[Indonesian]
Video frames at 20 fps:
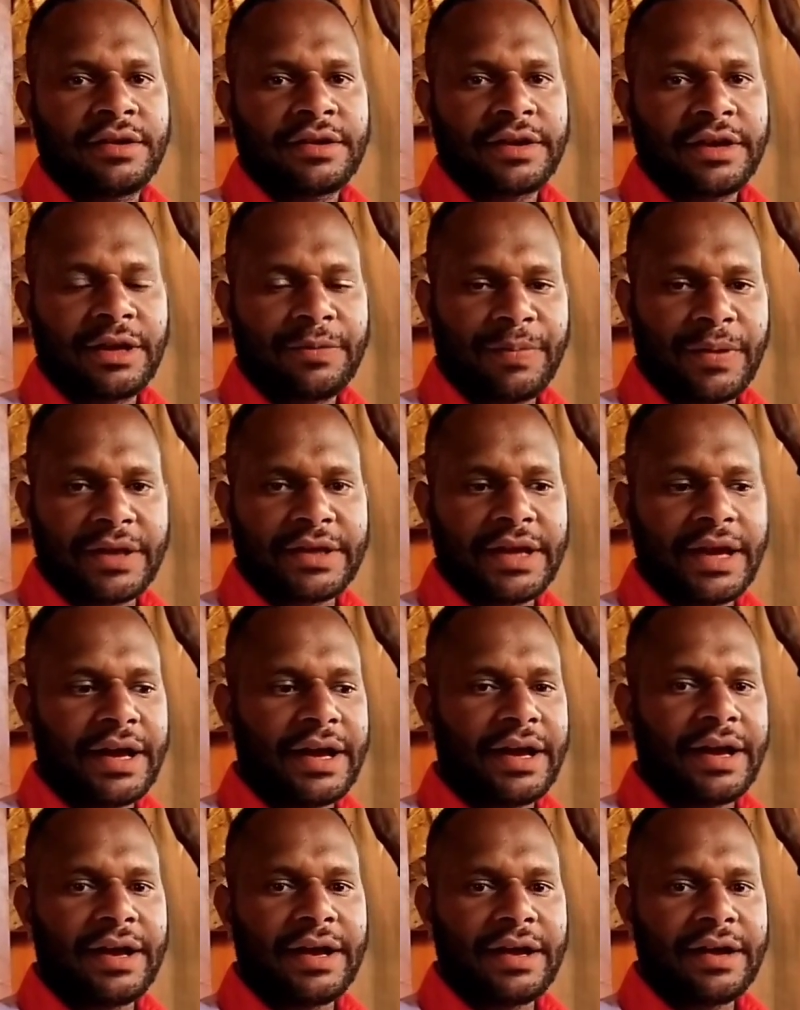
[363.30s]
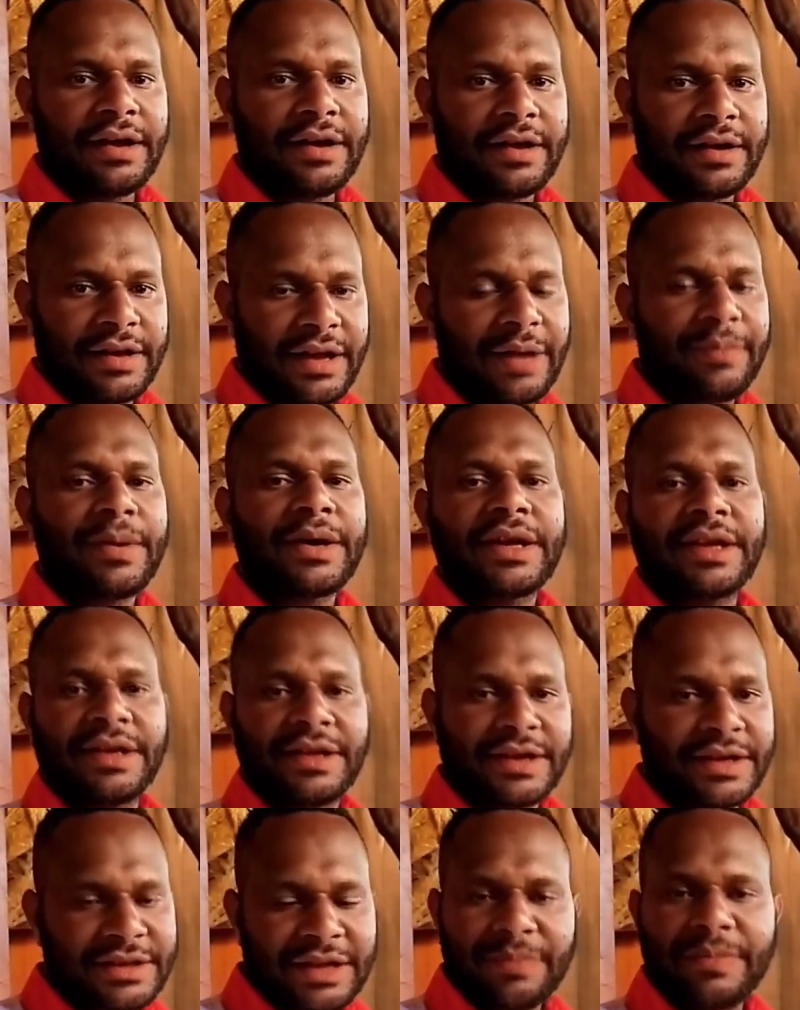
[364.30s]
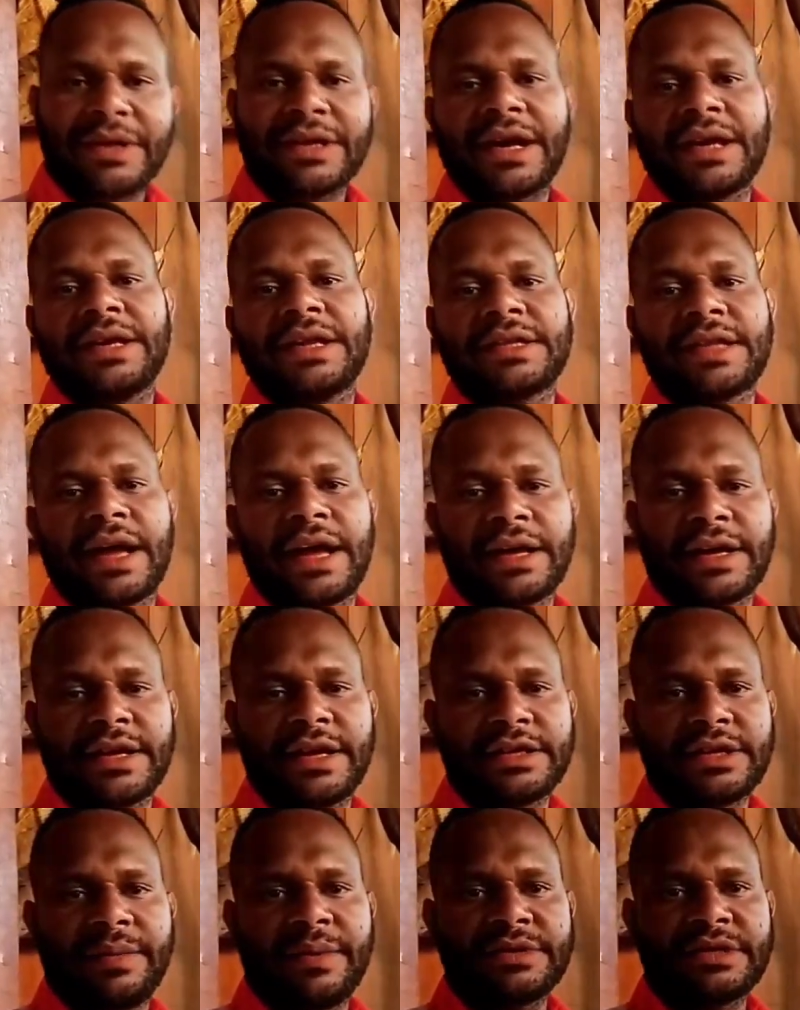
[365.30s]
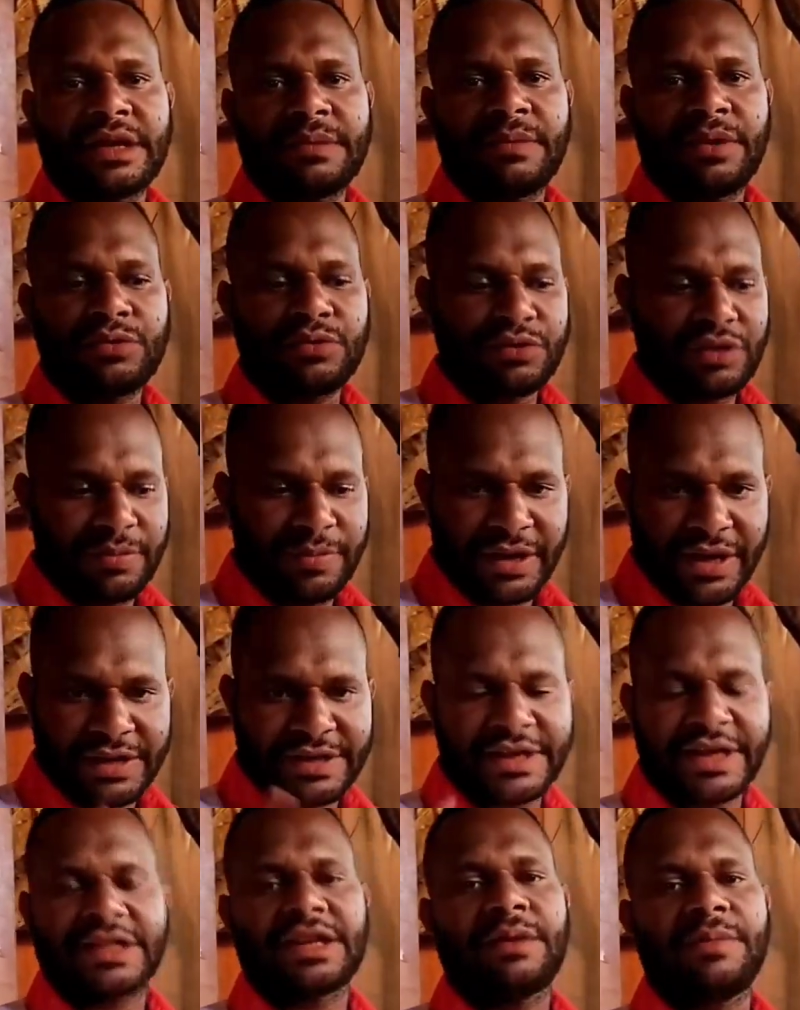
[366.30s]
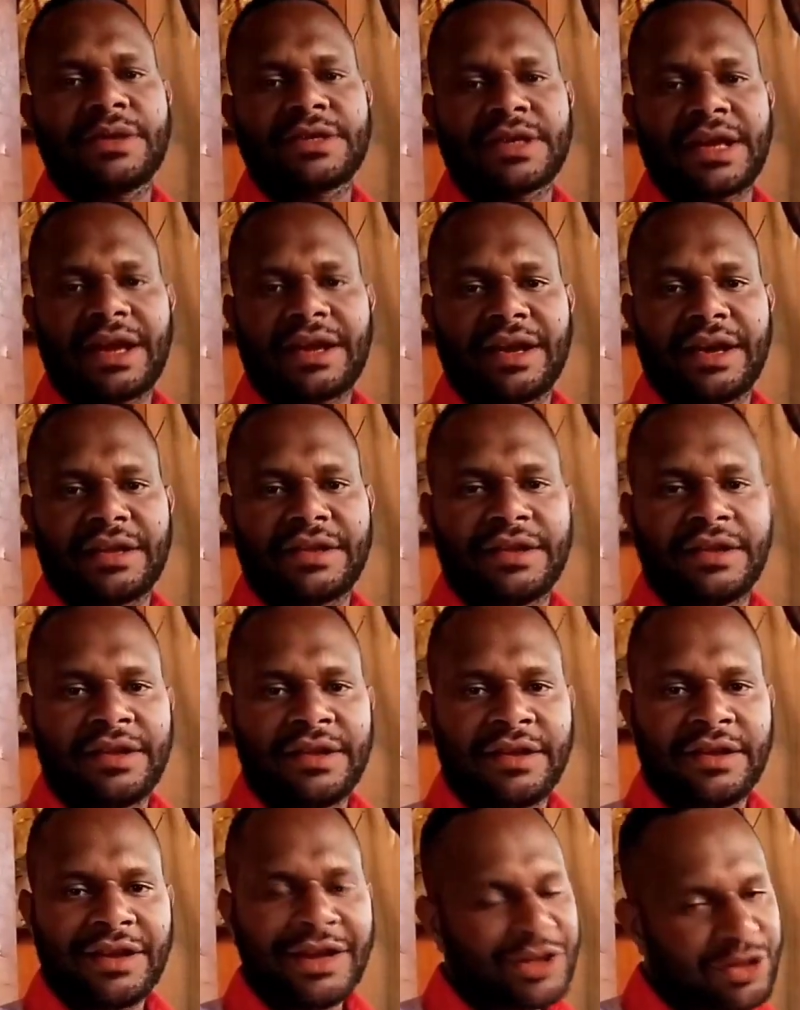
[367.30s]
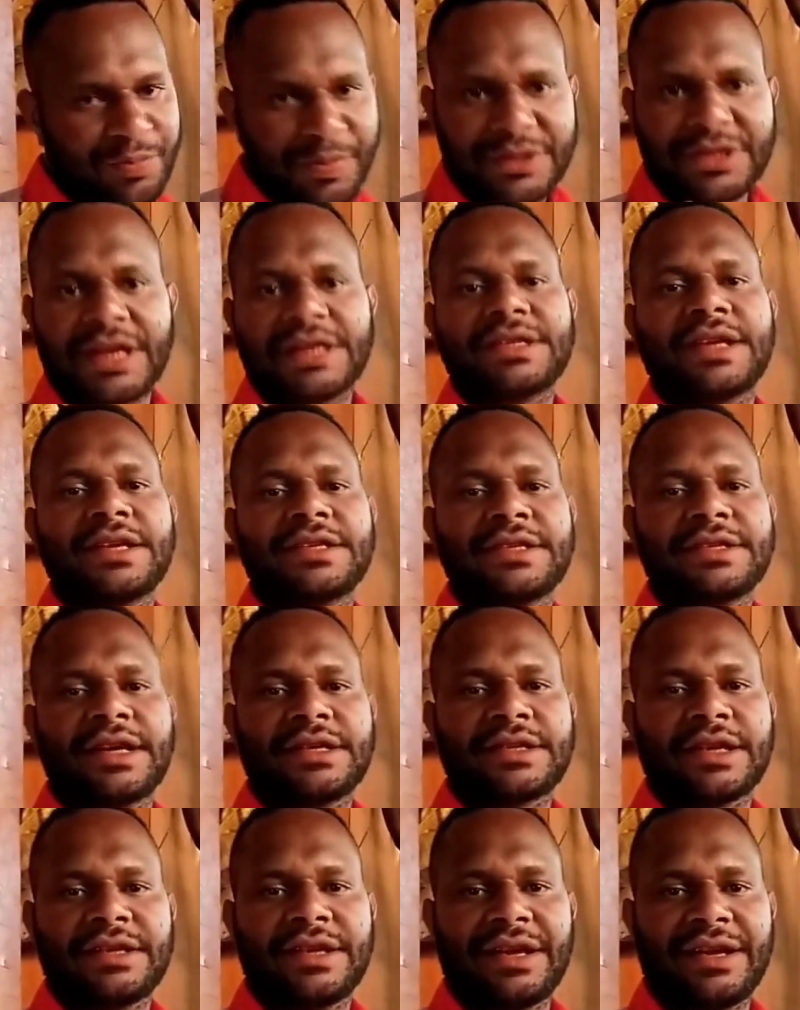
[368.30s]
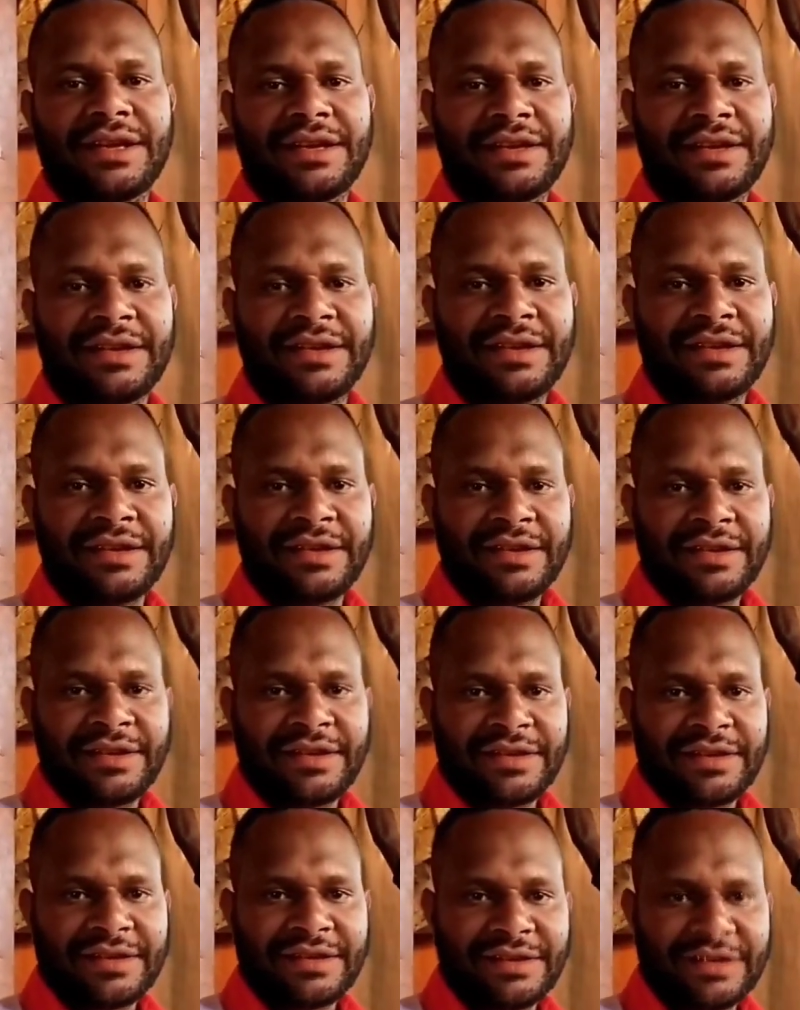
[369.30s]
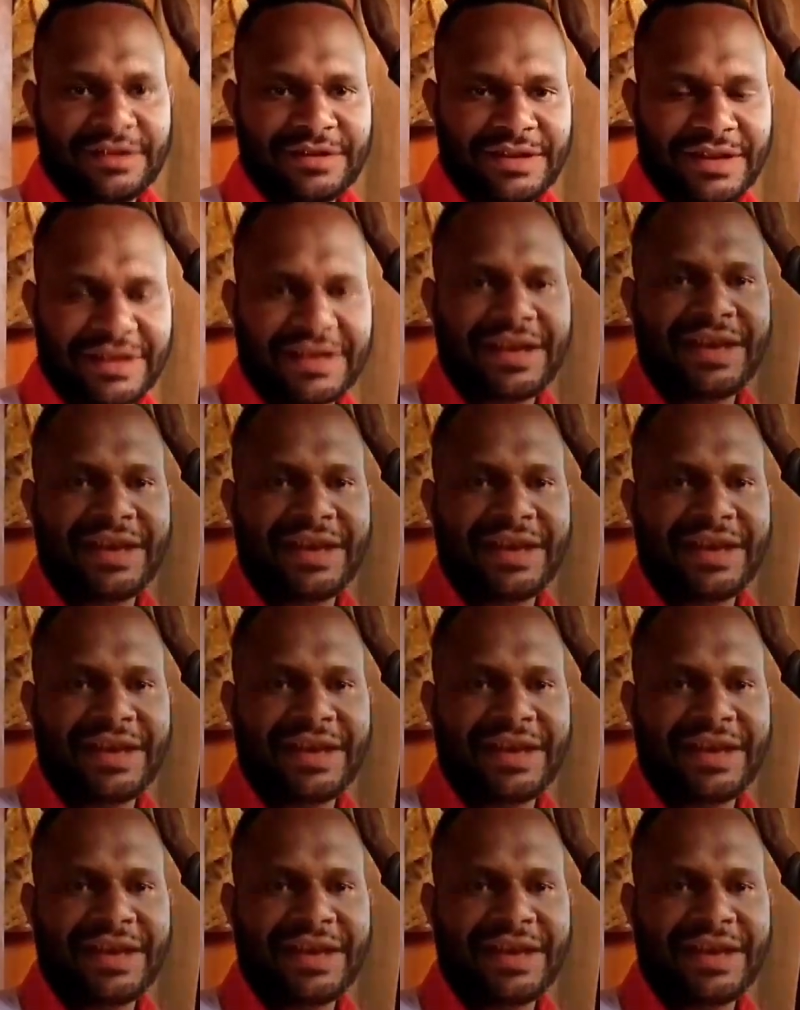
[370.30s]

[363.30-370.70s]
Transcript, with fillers: Kedepannya ya mari kita bergandeng tangan kita sama-sama untuk demi kesejahteraan masyarakat. Itu pesan saya singkat saja.